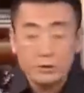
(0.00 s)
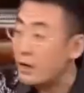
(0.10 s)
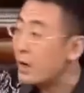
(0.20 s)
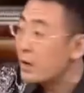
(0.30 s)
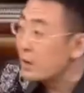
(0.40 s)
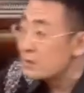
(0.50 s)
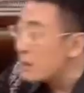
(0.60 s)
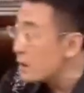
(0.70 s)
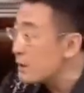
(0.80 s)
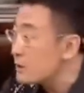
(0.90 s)
告诉你啊，
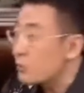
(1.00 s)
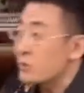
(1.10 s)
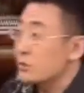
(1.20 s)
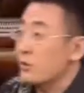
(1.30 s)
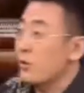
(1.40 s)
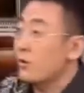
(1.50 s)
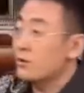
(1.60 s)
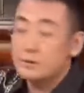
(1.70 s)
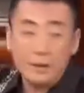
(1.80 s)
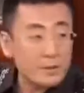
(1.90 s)
人有的时候
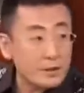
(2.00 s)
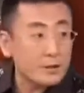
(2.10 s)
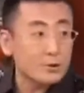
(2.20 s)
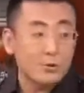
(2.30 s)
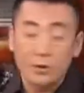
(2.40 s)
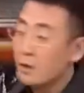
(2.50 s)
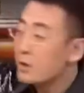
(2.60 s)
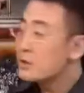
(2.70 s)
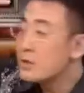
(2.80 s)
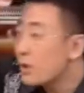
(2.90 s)
咱们那天说过，
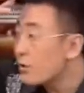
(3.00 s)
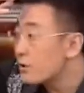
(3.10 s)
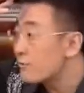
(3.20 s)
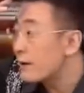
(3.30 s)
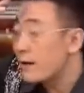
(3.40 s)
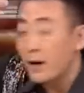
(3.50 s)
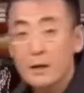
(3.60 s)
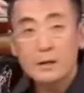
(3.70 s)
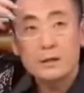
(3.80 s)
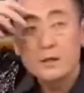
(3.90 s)
你老以啊。
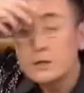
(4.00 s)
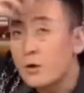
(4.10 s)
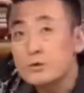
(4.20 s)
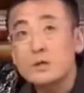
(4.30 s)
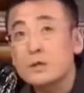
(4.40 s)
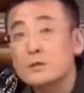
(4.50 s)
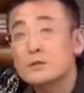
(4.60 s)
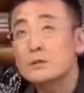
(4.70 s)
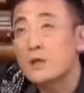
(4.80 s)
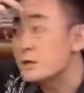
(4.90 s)
你脑子里
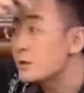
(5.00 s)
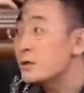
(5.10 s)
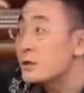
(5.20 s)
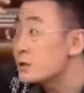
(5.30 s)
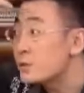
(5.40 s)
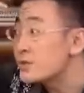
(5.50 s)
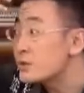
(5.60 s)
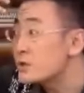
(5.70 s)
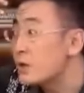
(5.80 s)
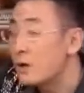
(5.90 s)
是产生了一个什么
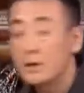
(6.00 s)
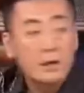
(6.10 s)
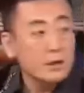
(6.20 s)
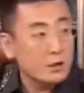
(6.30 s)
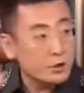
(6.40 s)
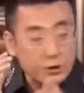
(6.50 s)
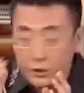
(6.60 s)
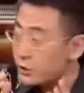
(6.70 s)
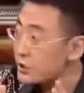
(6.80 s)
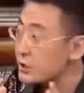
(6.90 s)
思想？可是
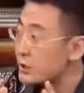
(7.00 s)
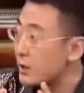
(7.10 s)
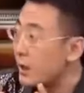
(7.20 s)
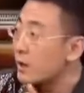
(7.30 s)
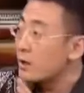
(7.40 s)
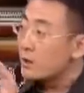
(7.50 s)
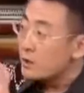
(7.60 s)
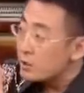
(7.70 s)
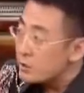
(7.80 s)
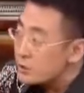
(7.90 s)
实际上啊，
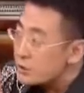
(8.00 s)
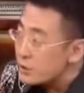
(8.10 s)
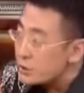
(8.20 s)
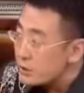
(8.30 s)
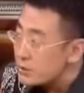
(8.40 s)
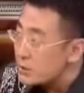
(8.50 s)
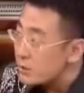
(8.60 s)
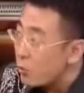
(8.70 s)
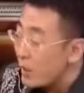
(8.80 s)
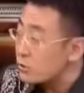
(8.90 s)
可能是你身体
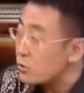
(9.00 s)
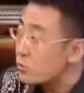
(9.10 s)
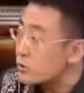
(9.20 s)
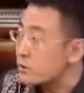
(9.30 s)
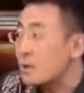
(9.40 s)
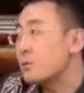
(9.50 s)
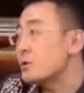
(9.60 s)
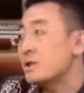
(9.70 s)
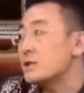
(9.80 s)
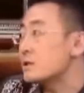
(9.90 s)
的化学物质。咱比
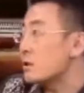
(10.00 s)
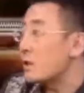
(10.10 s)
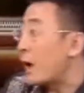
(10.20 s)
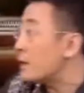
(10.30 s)
如说，咱知道